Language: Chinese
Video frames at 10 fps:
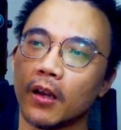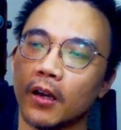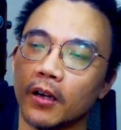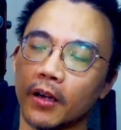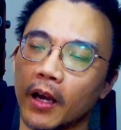
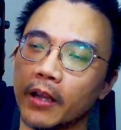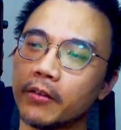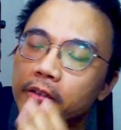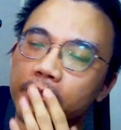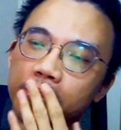呃，还有
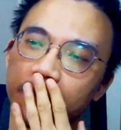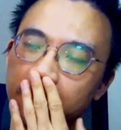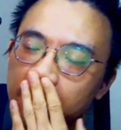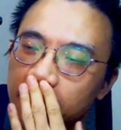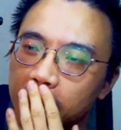一个字也
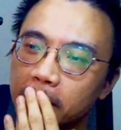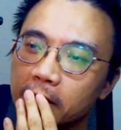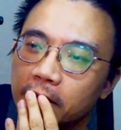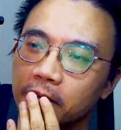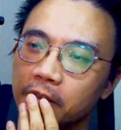是
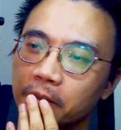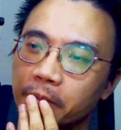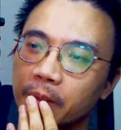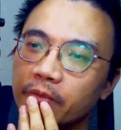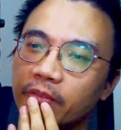有这个
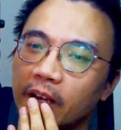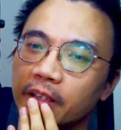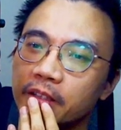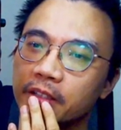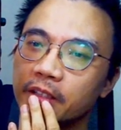p 不发
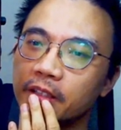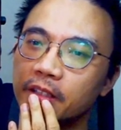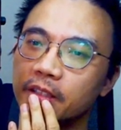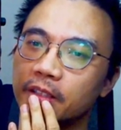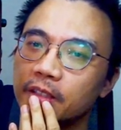音的这
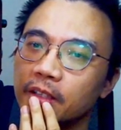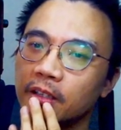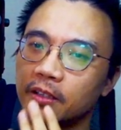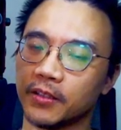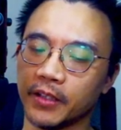个
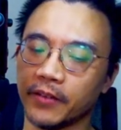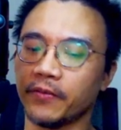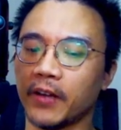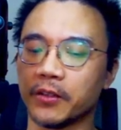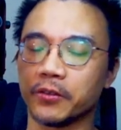呃念
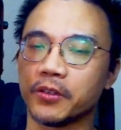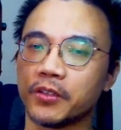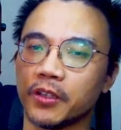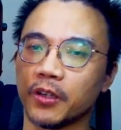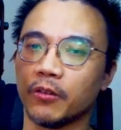法，就是
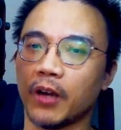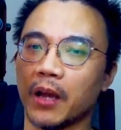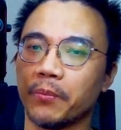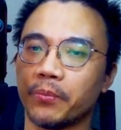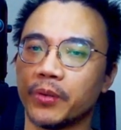c o
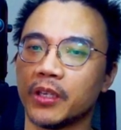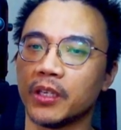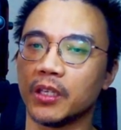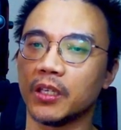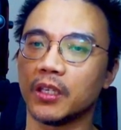r
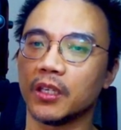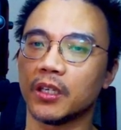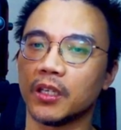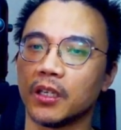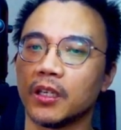p。
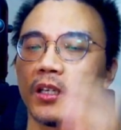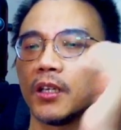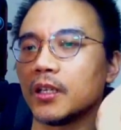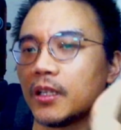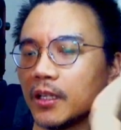
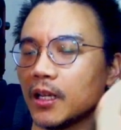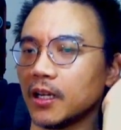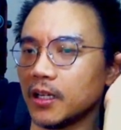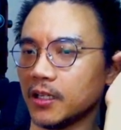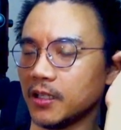
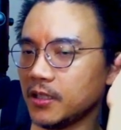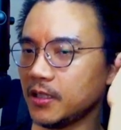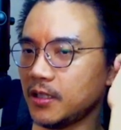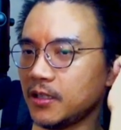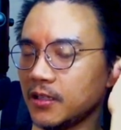那
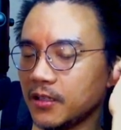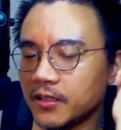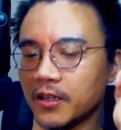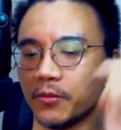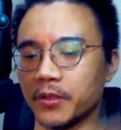呃，
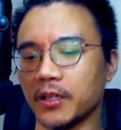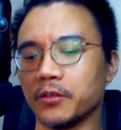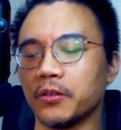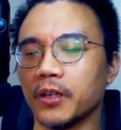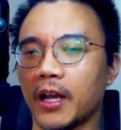像我们讲
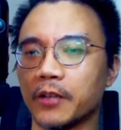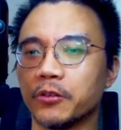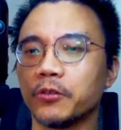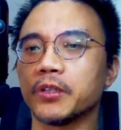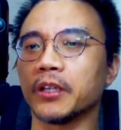说那个海
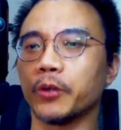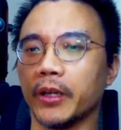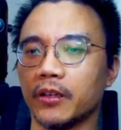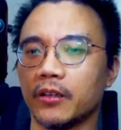军陆战队，